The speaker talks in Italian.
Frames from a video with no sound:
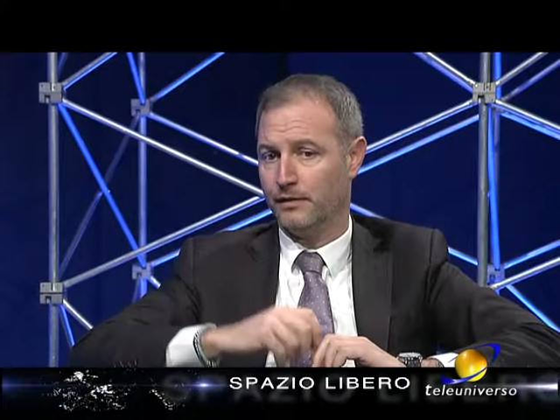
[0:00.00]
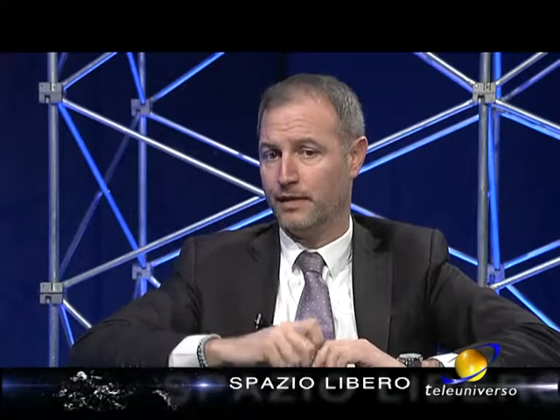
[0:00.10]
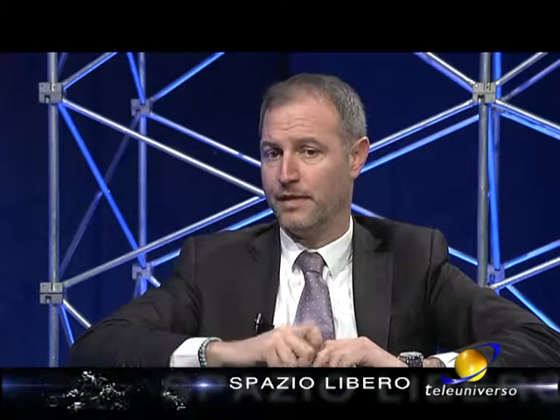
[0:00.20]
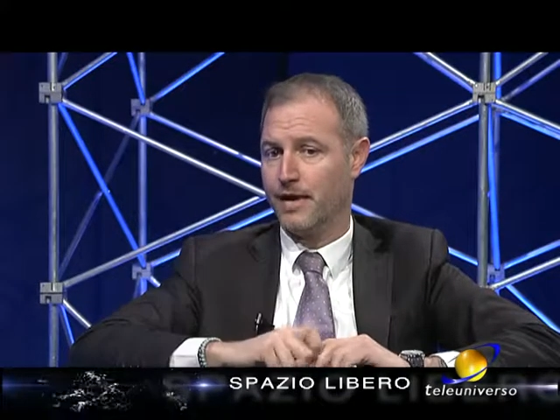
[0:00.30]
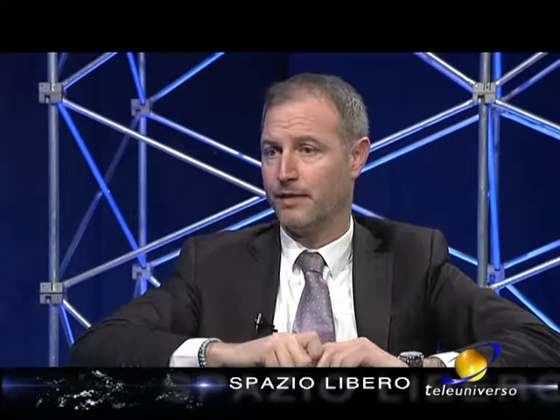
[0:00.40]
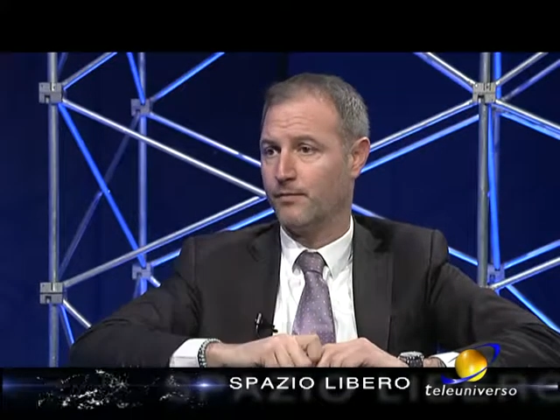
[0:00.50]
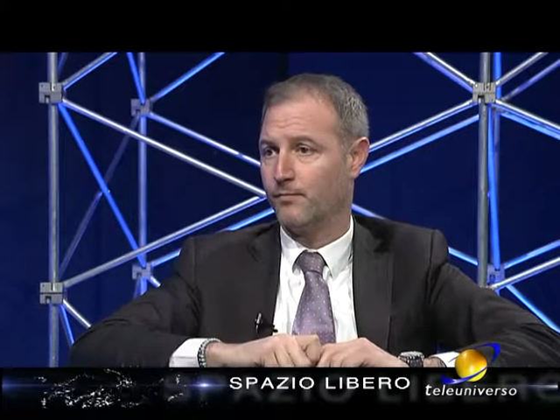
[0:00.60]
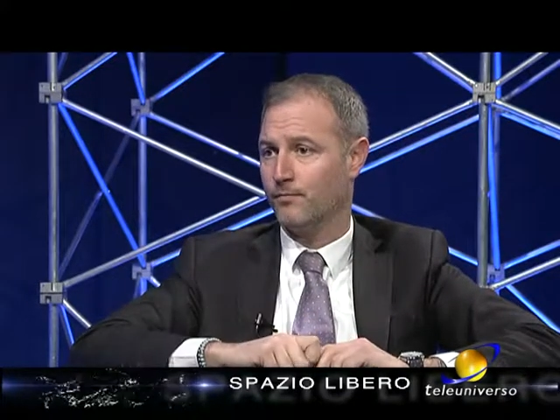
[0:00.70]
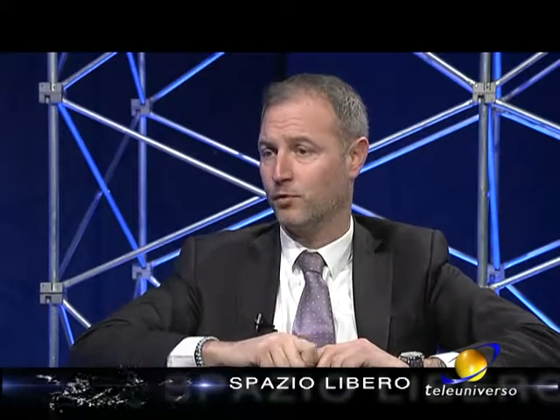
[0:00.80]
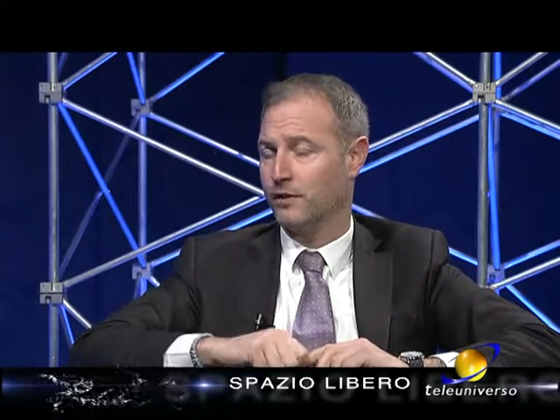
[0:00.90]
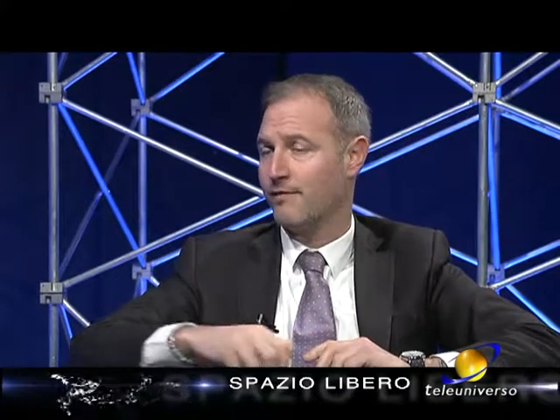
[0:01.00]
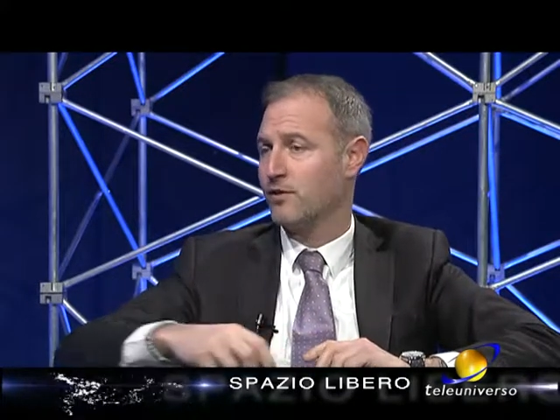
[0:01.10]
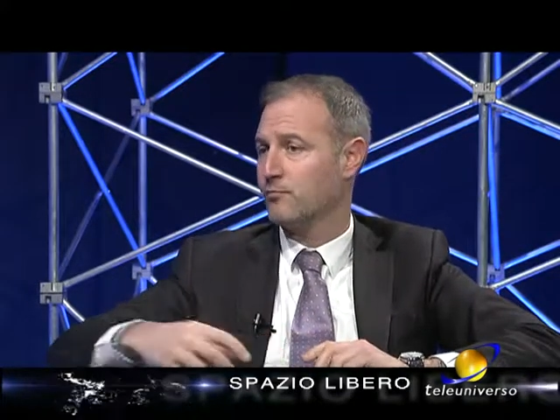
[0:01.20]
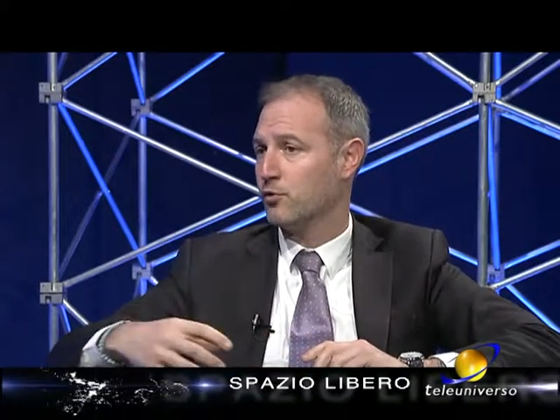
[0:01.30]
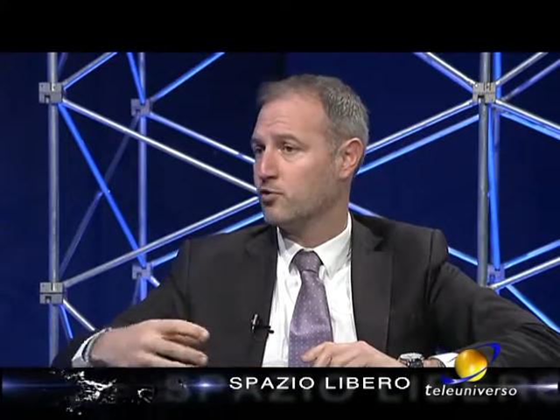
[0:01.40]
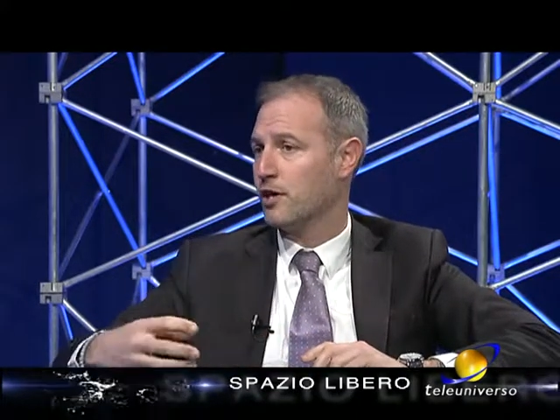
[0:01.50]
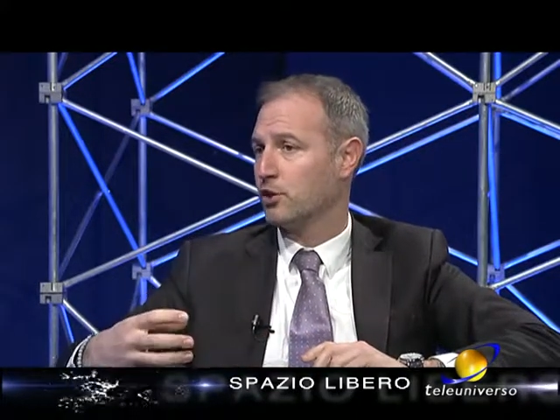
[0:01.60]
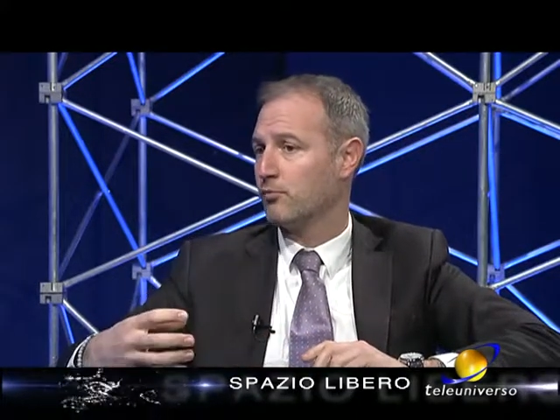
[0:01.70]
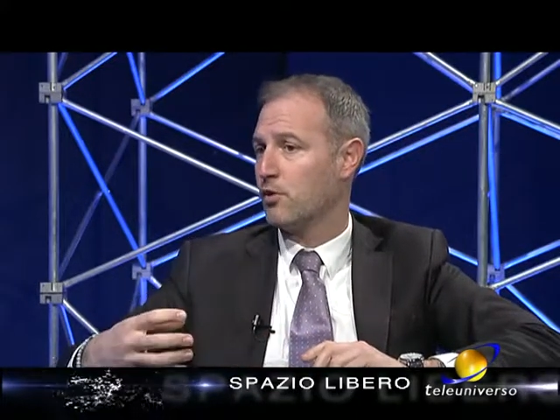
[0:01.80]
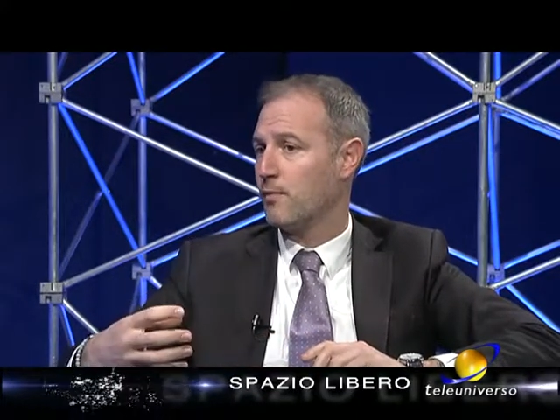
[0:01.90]
negli anni portato avanti un
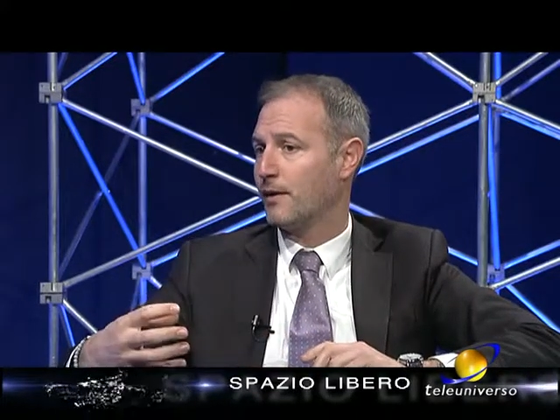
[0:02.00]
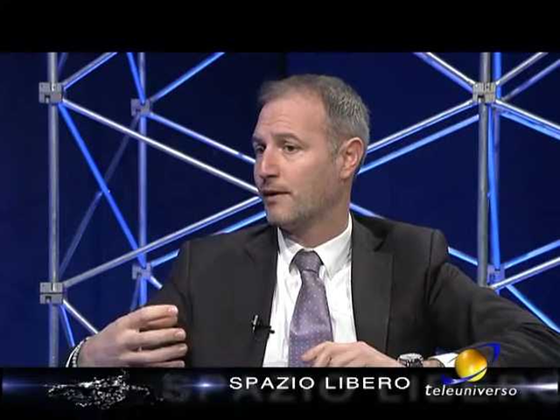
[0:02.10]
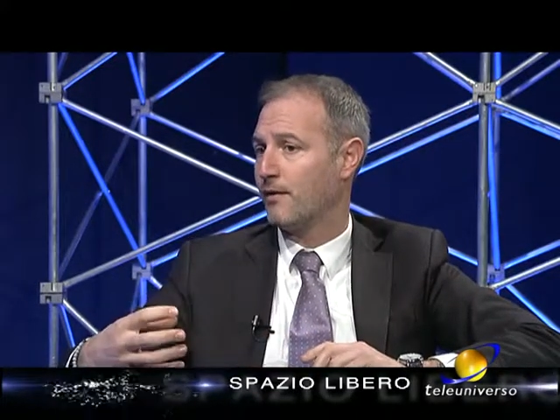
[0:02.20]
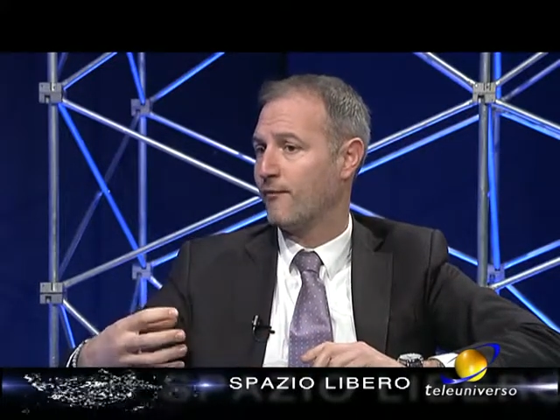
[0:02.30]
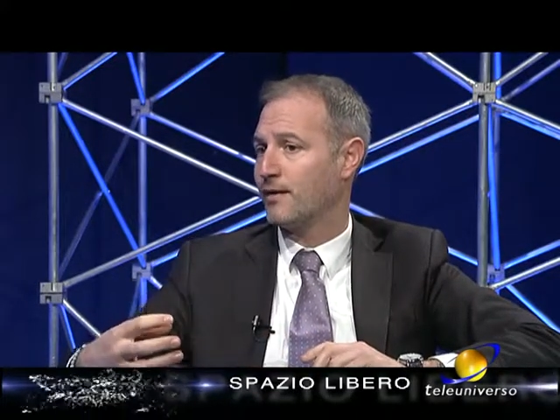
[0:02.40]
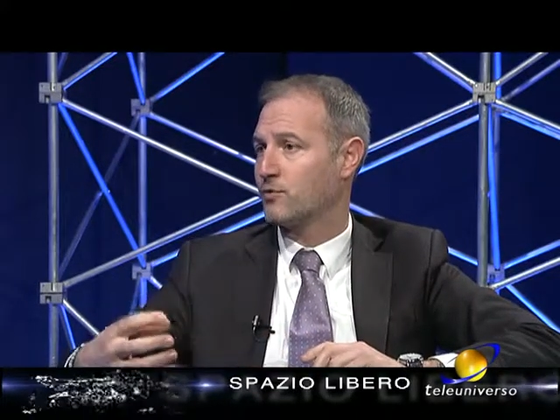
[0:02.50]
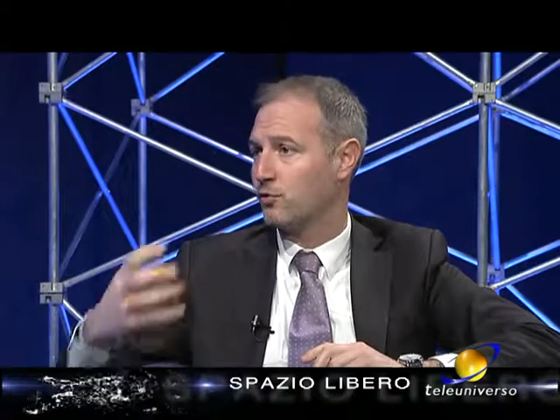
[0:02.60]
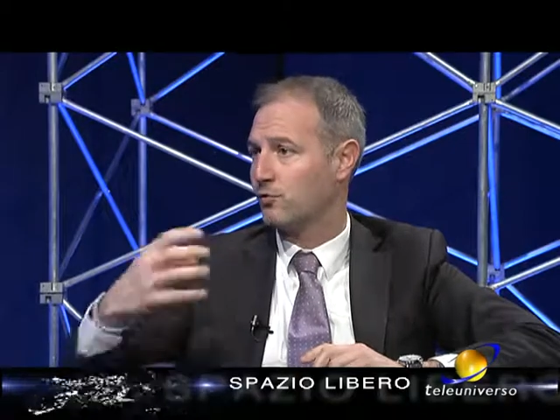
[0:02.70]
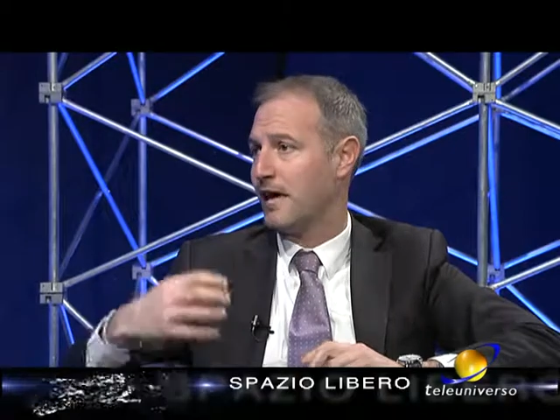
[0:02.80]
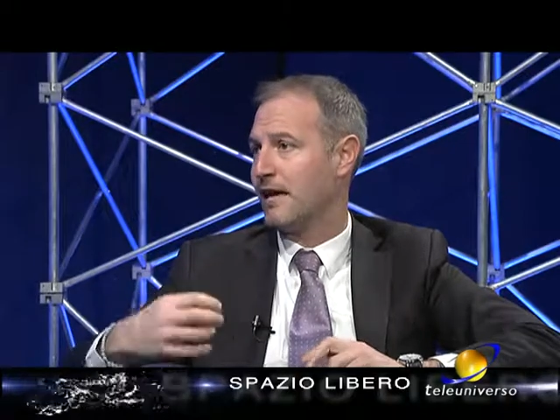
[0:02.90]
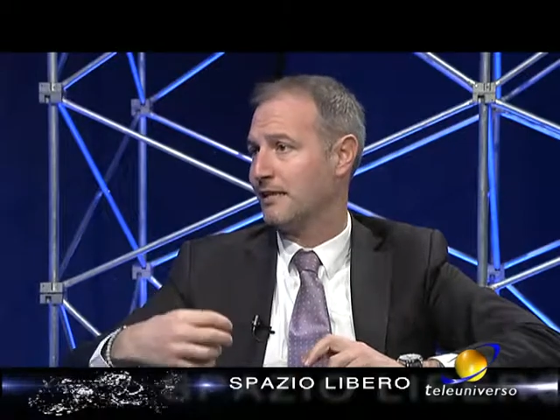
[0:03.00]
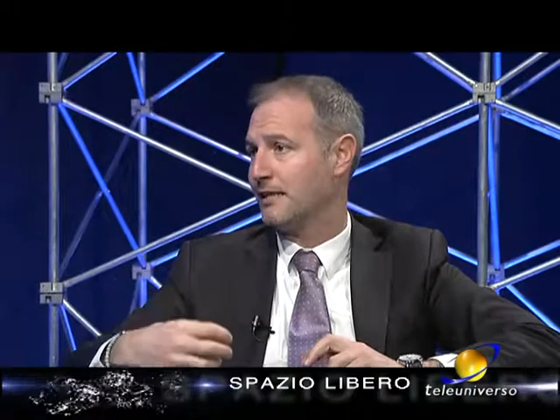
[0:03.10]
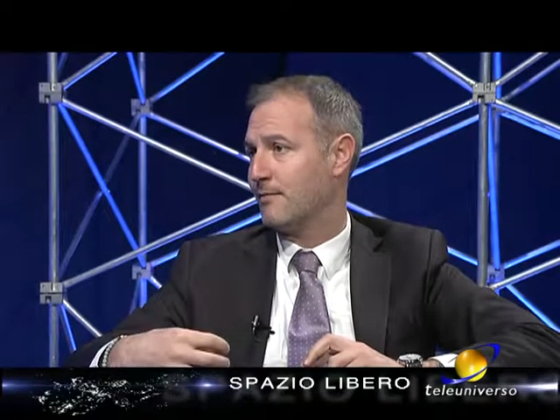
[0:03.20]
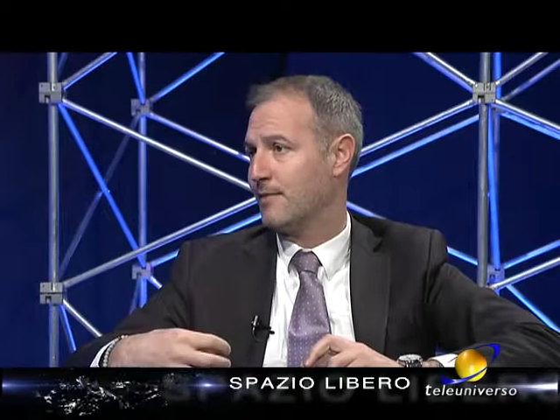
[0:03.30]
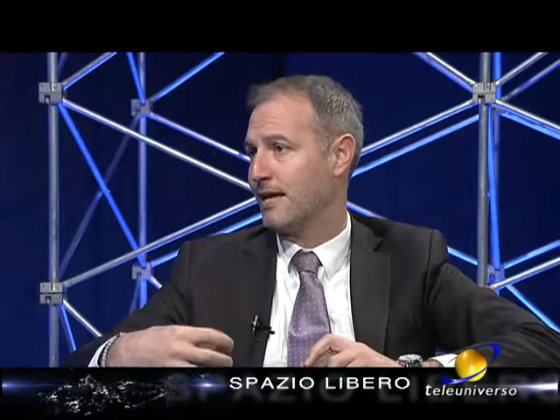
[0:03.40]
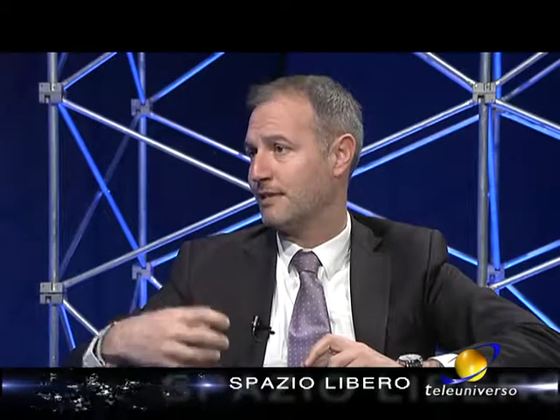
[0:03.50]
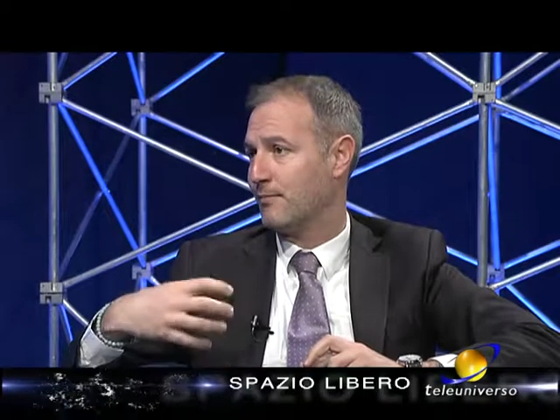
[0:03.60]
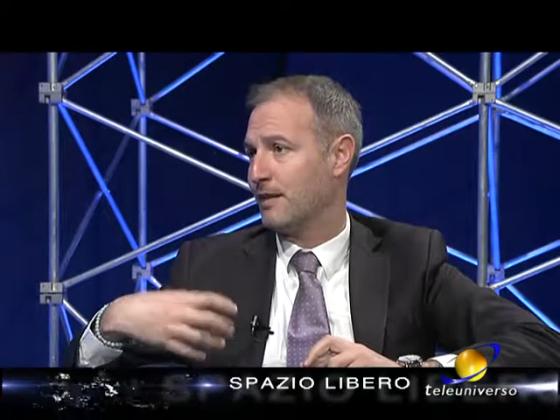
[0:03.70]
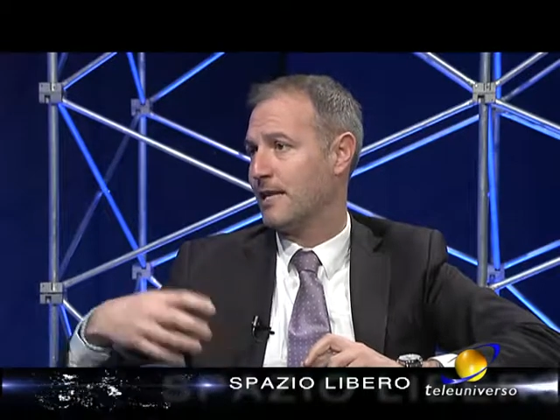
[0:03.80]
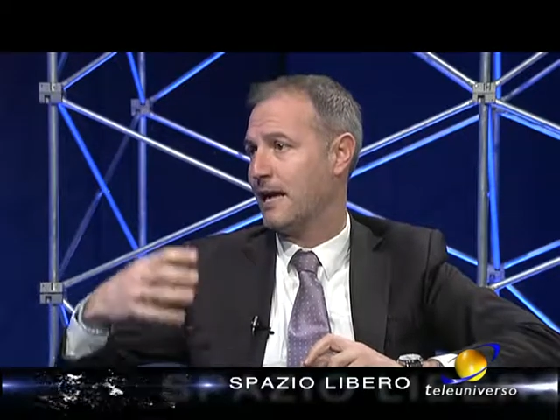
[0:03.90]
progetto proprio per far scontare determinate
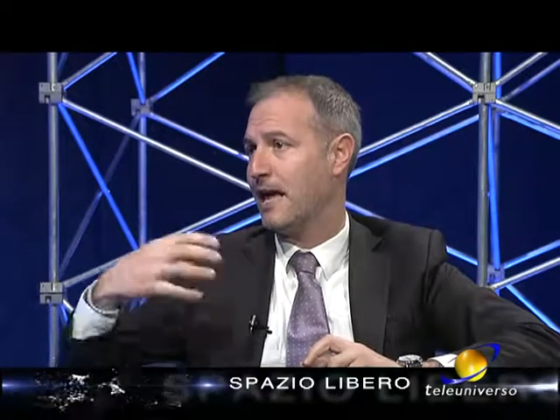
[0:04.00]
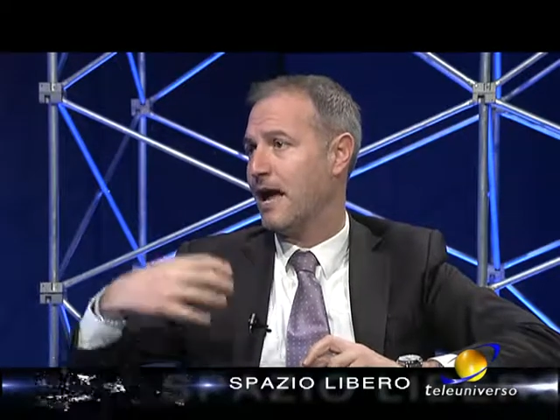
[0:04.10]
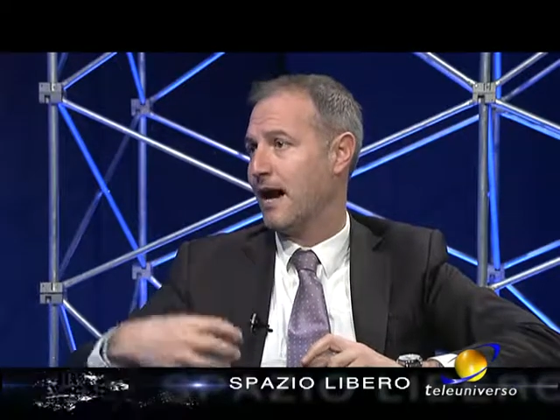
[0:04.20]
pene